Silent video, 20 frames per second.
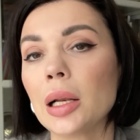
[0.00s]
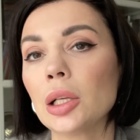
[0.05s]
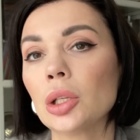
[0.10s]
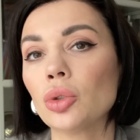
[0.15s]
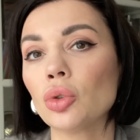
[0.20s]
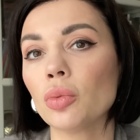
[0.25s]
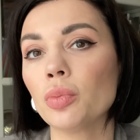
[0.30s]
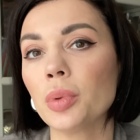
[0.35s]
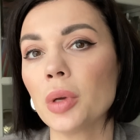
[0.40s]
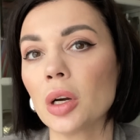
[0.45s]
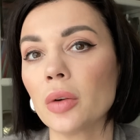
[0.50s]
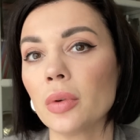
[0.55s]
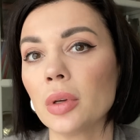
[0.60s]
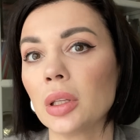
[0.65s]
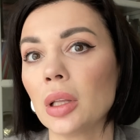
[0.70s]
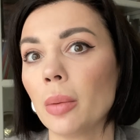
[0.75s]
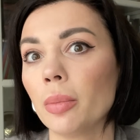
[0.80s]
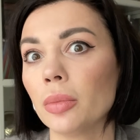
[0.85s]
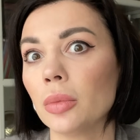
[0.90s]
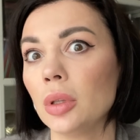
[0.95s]
лицо первые
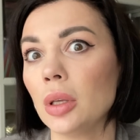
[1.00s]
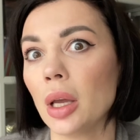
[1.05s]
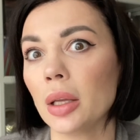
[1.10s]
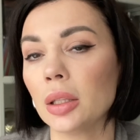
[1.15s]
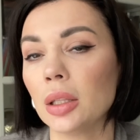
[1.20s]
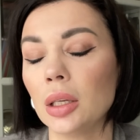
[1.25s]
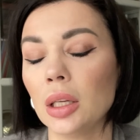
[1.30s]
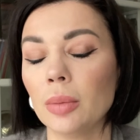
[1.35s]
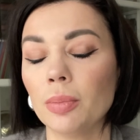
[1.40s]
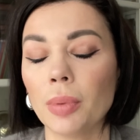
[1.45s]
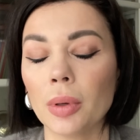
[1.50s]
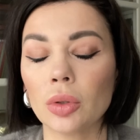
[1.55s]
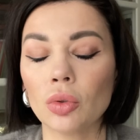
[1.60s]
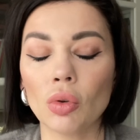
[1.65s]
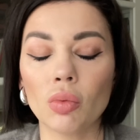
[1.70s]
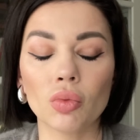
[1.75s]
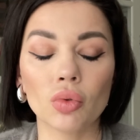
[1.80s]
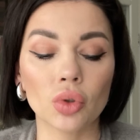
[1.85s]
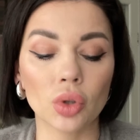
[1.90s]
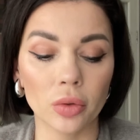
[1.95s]
там дня три,
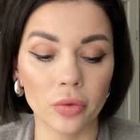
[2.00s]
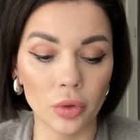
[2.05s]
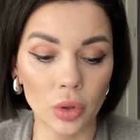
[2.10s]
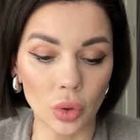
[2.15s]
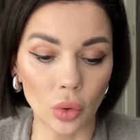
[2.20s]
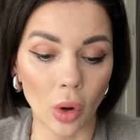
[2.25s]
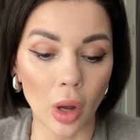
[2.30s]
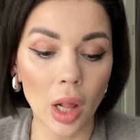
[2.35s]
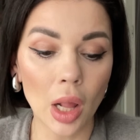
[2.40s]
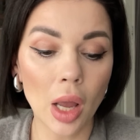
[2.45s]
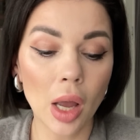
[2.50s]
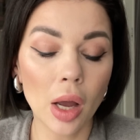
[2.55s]
потом уже все.